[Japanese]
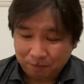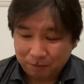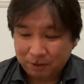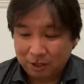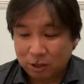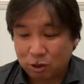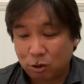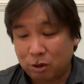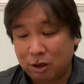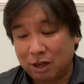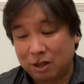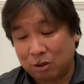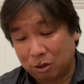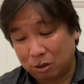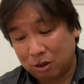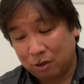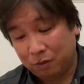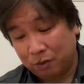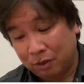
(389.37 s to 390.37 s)
で、その
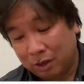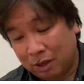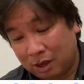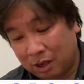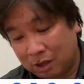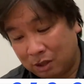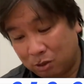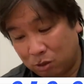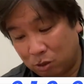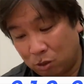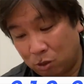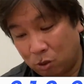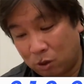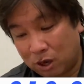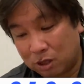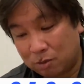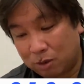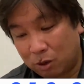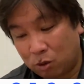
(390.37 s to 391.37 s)
後、あの、
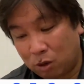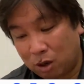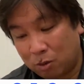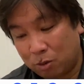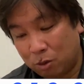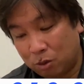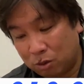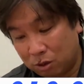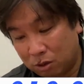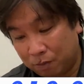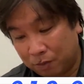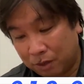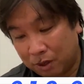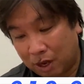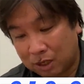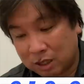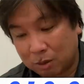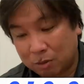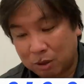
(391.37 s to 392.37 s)
岡島フォアボール、
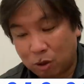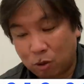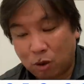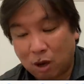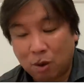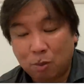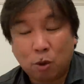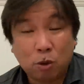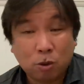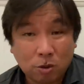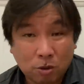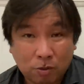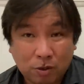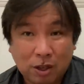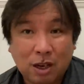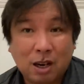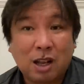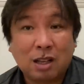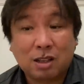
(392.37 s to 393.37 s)
浅村フォアボールっ
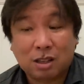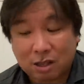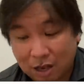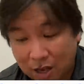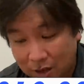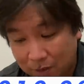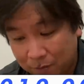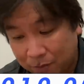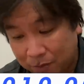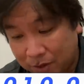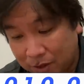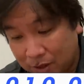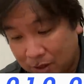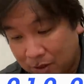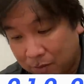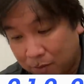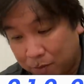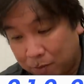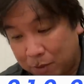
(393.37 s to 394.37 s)
てなって、
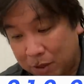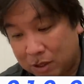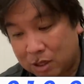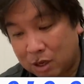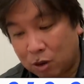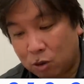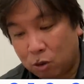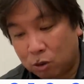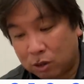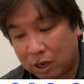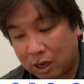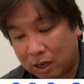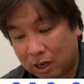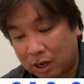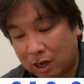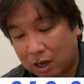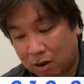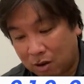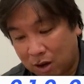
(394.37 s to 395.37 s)
ピッチャー交代、
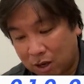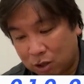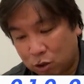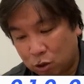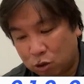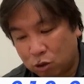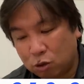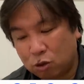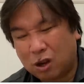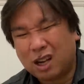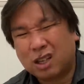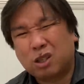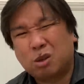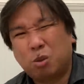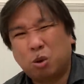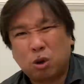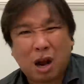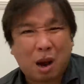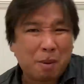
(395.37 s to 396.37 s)
唐川、初球の
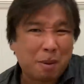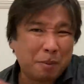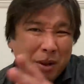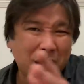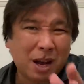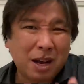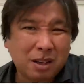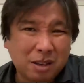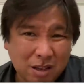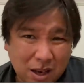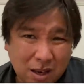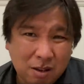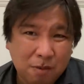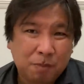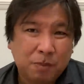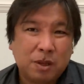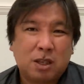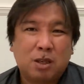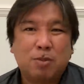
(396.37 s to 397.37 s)
カットボール甘め入って、
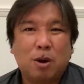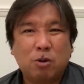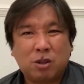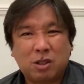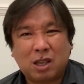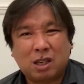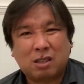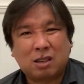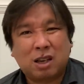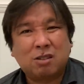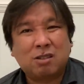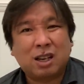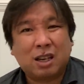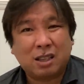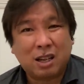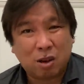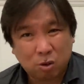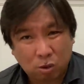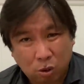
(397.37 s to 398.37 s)
島内さすがの打
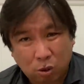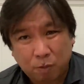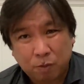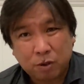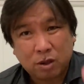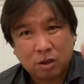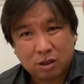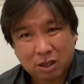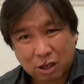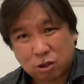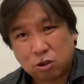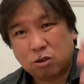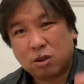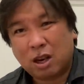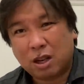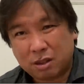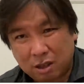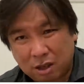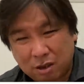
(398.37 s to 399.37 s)
点を左中
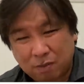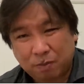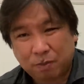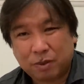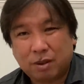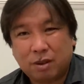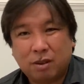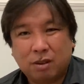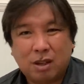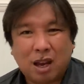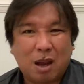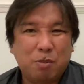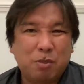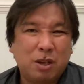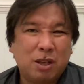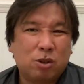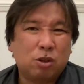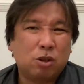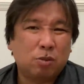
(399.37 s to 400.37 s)
間に、
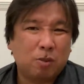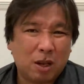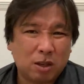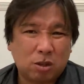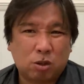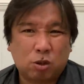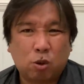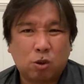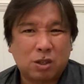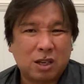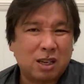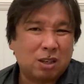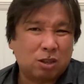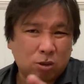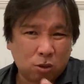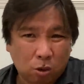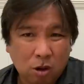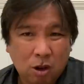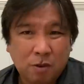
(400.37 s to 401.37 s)
タイムリーツーベース、走者一
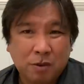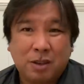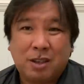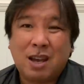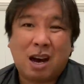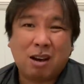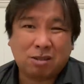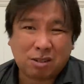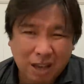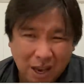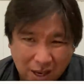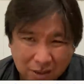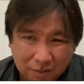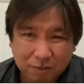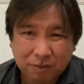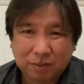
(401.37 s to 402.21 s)
掃、逆転